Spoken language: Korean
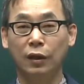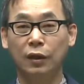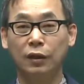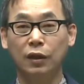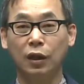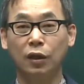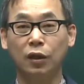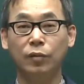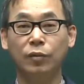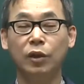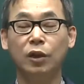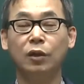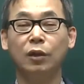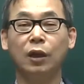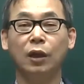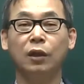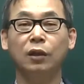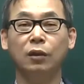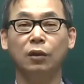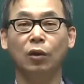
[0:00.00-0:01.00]
자, 그럼
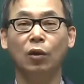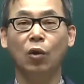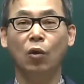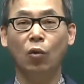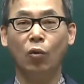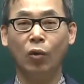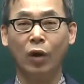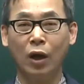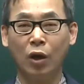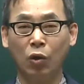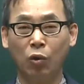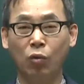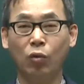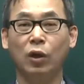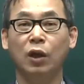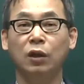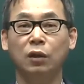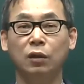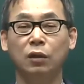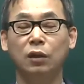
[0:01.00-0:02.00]
이러한
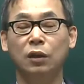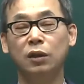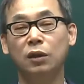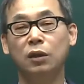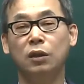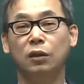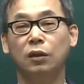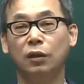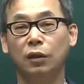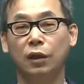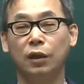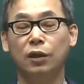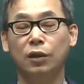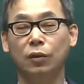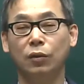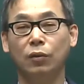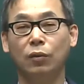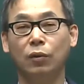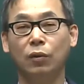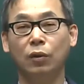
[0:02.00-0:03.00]
확고한 인식을
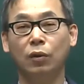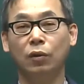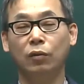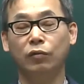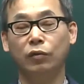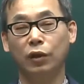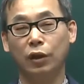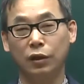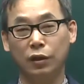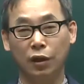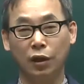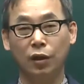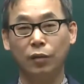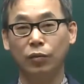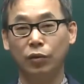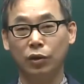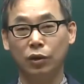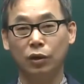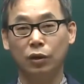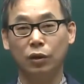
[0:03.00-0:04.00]
가지고 우리가
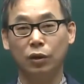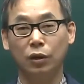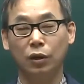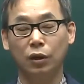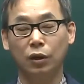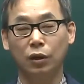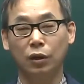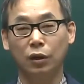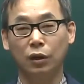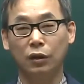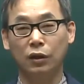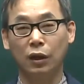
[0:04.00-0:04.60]
사회복지사 예,